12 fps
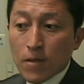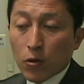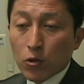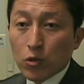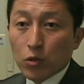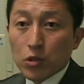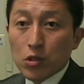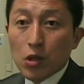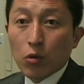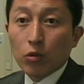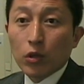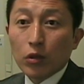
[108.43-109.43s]
5兆
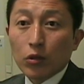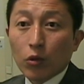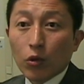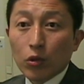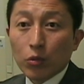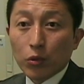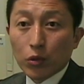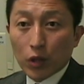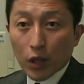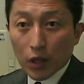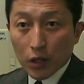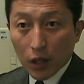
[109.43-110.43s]
2000億円の子ども
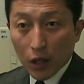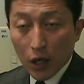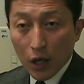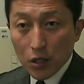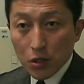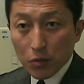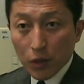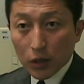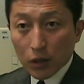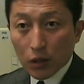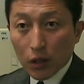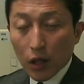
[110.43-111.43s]
手当から始まっ
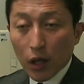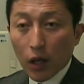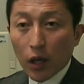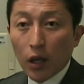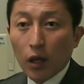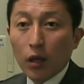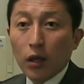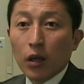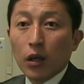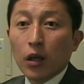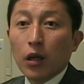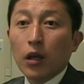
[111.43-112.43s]
て
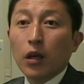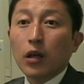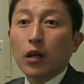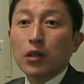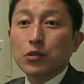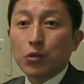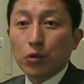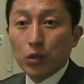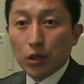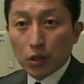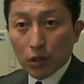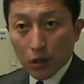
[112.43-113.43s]
えー、
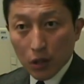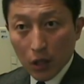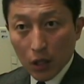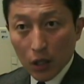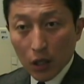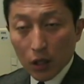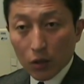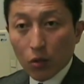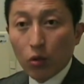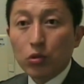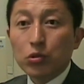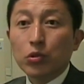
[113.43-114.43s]
ガソリンだ
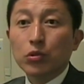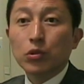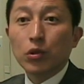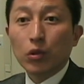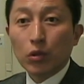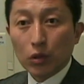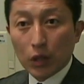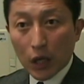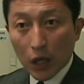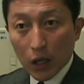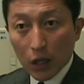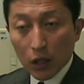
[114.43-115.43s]
高速道路だあ
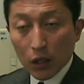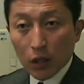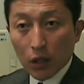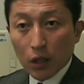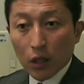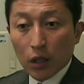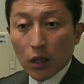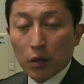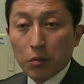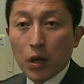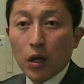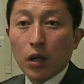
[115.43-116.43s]

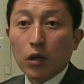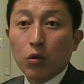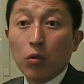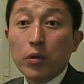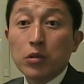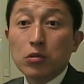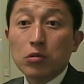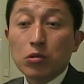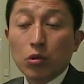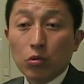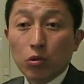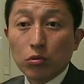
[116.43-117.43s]
まあ個別
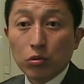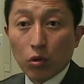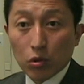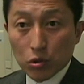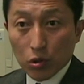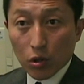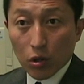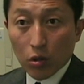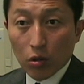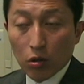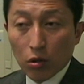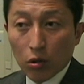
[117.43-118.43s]
所得保障
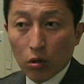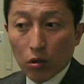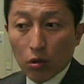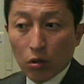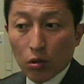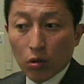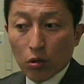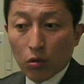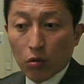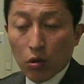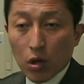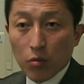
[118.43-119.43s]

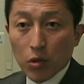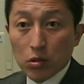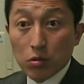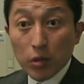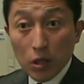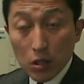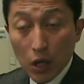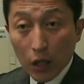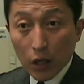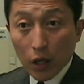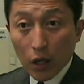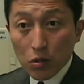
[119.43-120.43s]
これはまあ全て
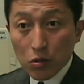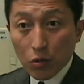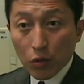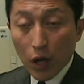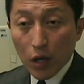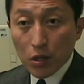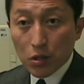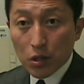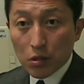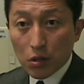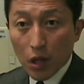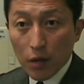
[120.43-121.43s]
財源が必要な話
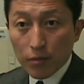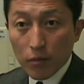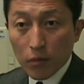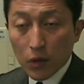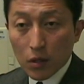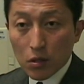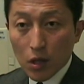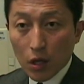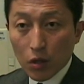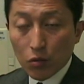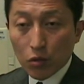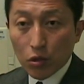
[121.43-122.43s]
ですね財
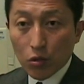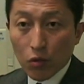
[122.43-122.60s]
源の議